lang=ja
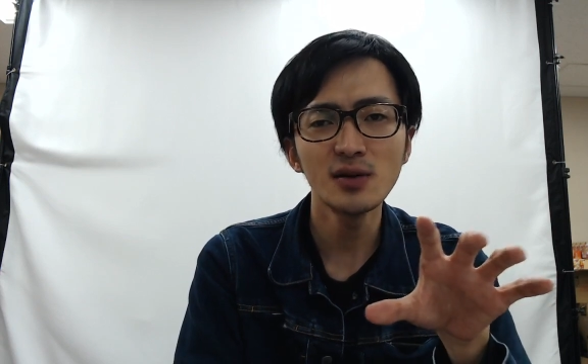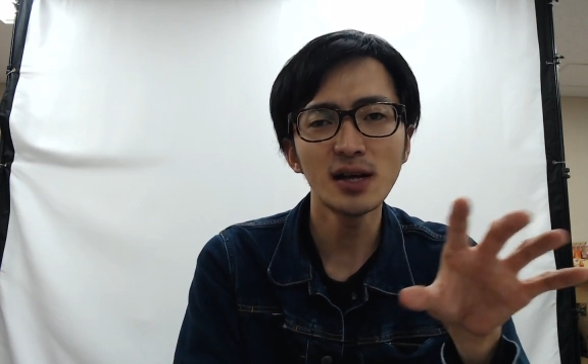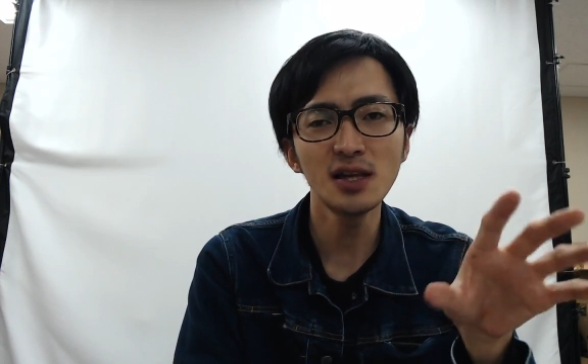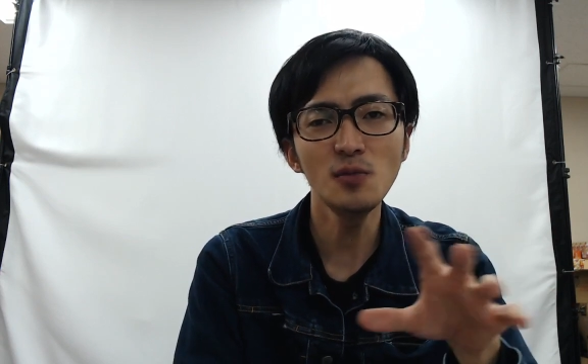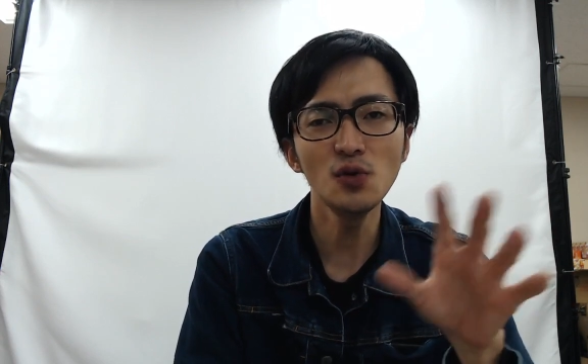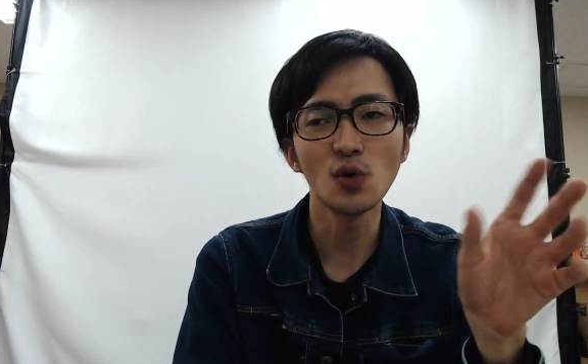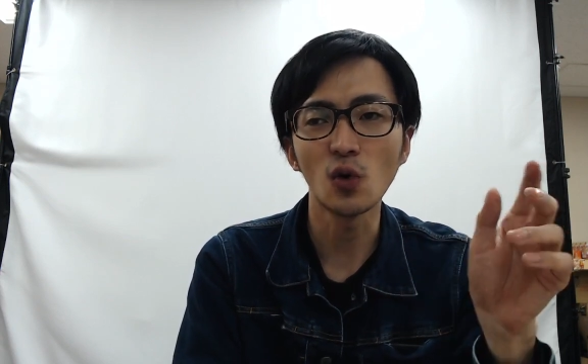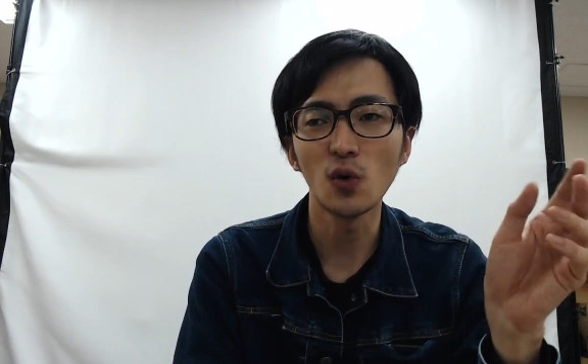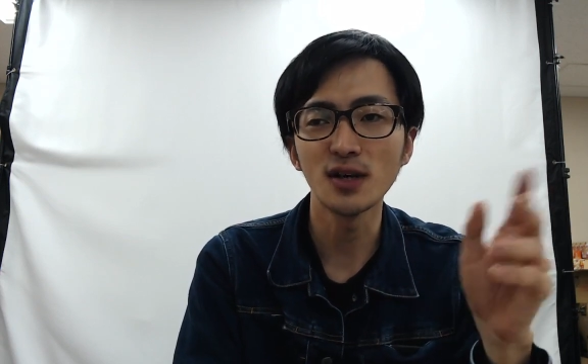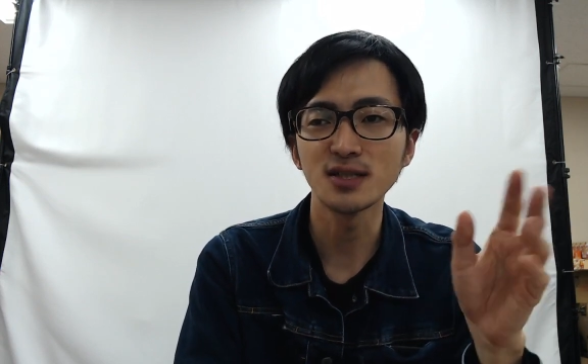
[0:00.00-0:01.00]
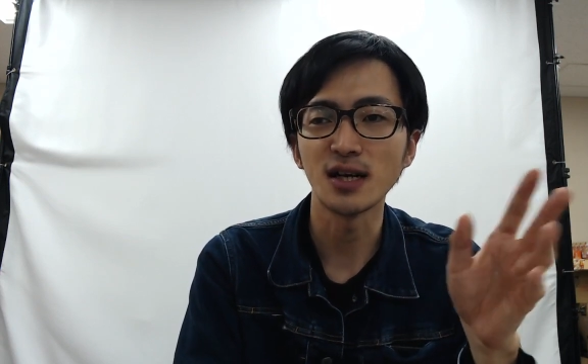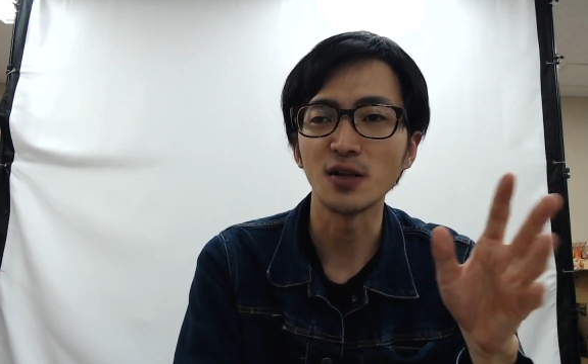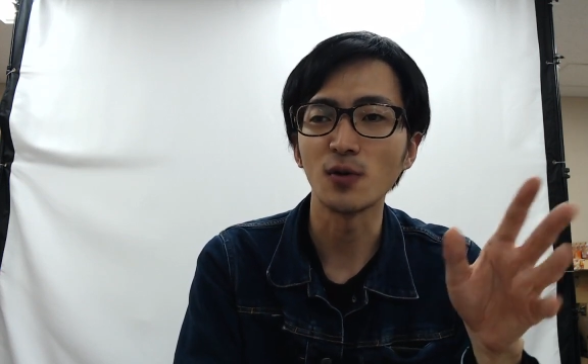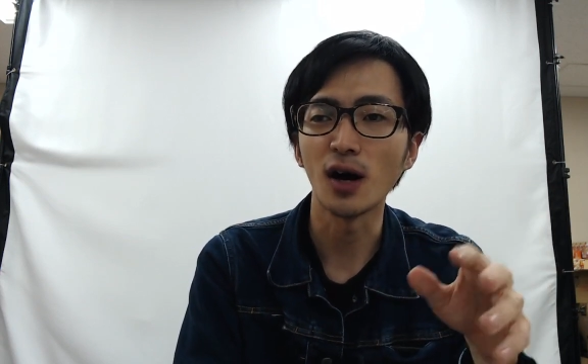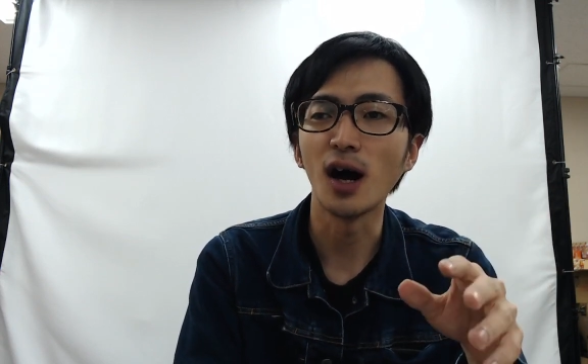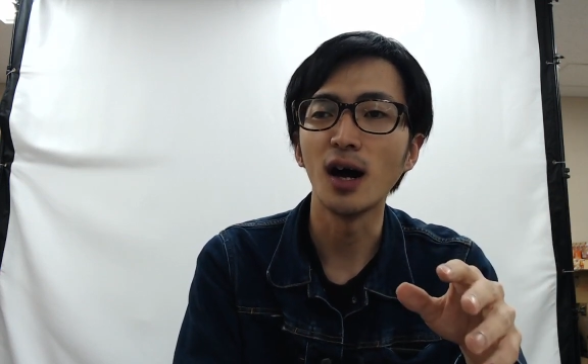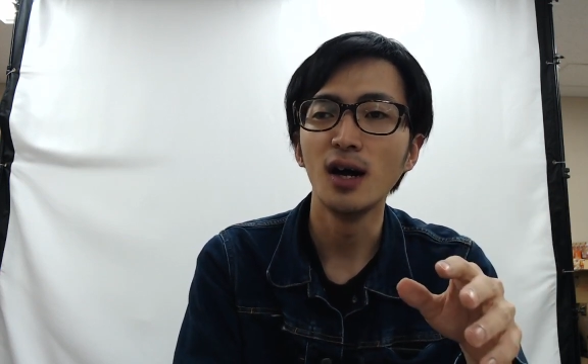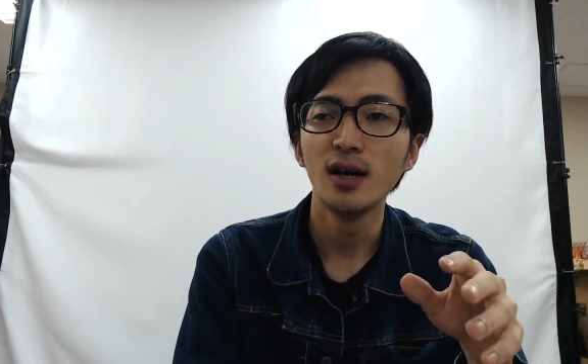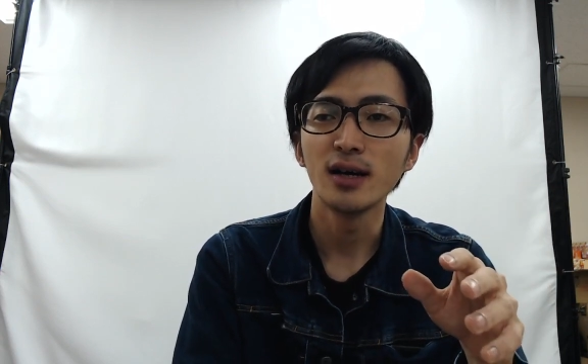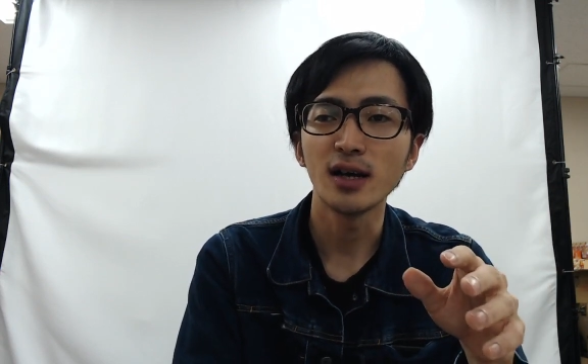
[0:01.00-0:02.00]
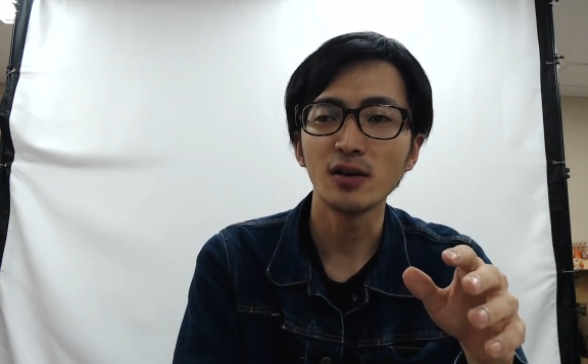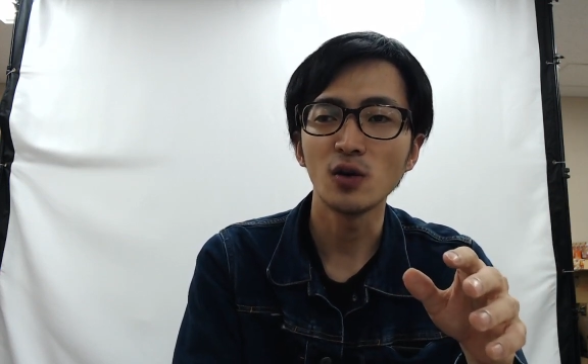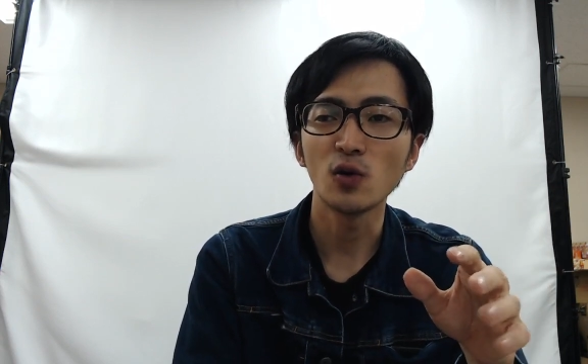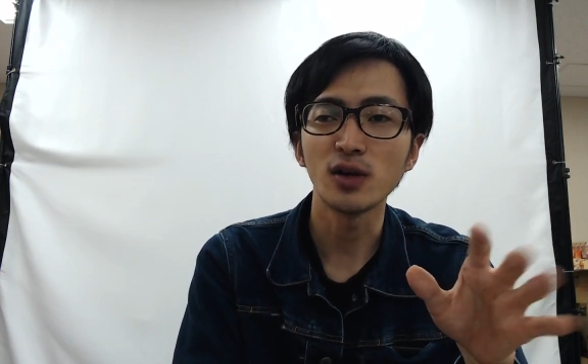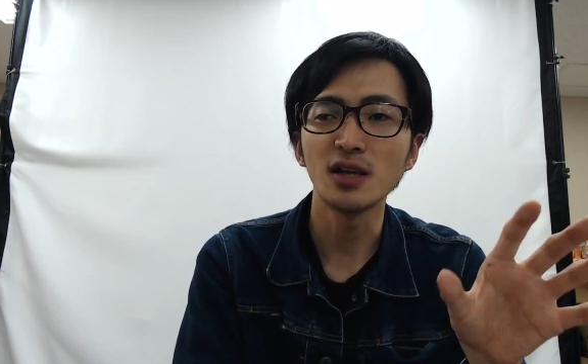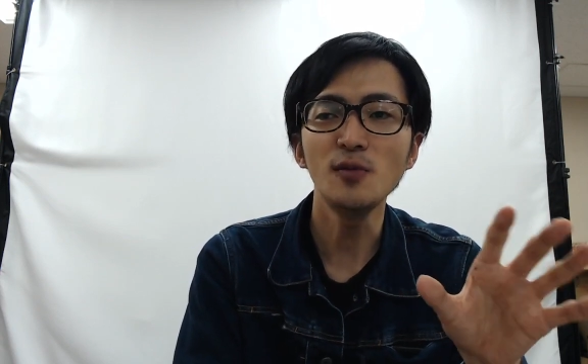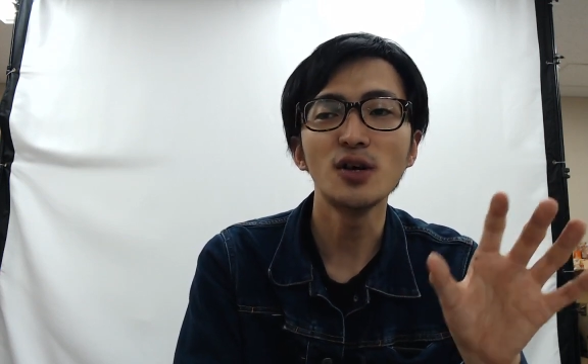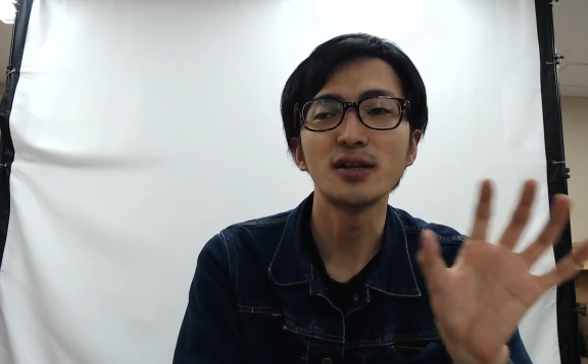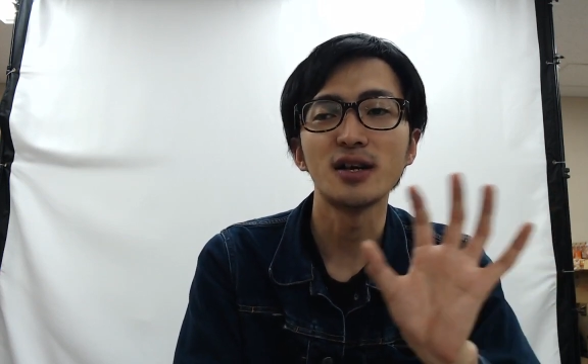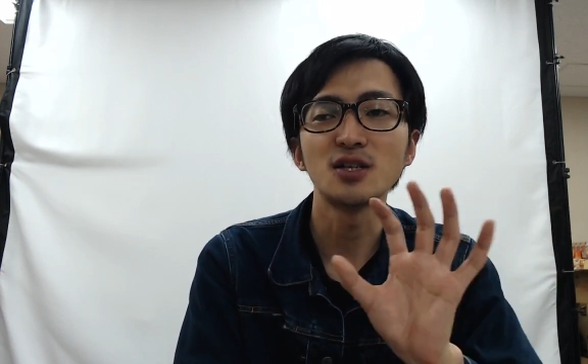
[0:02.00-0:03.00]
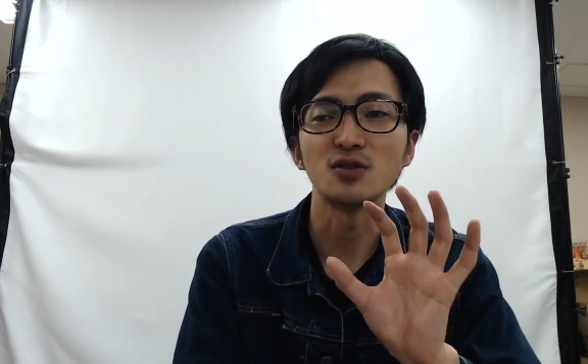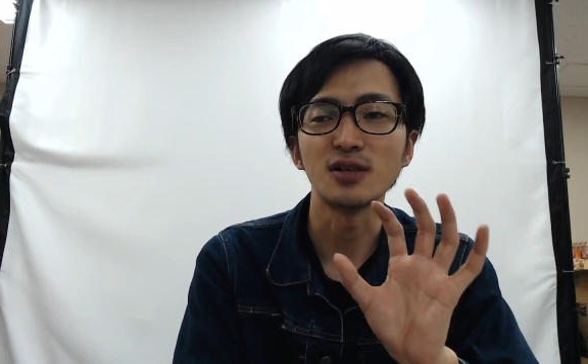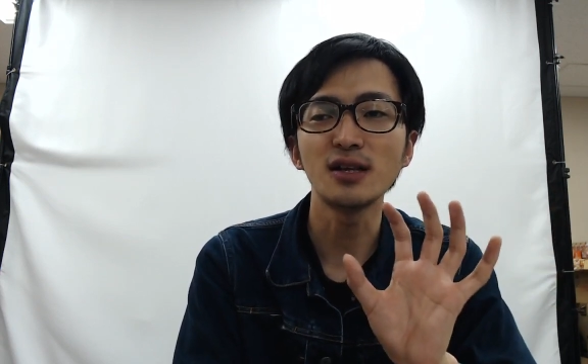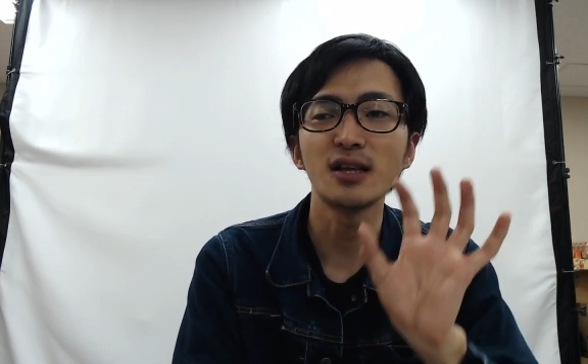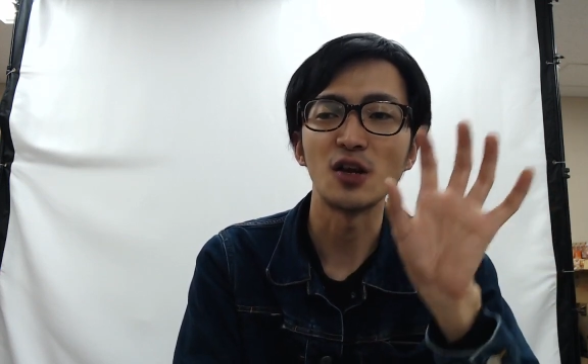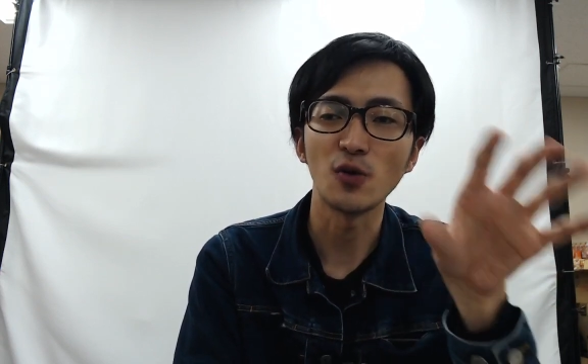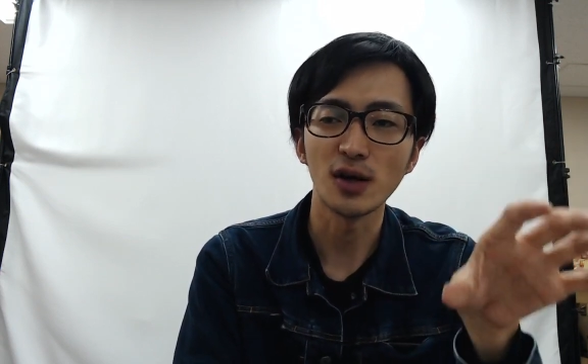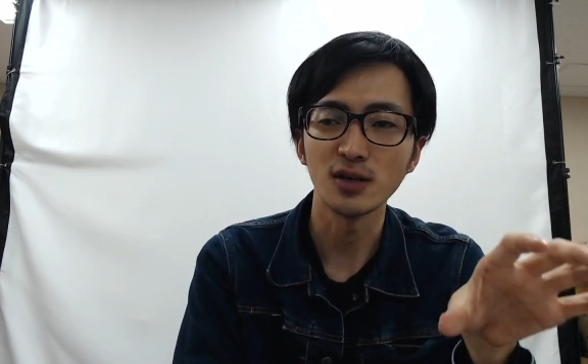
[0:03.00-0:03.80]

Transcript: 建物を壊したりとか、逆にこう建物を新しく建てたりとか、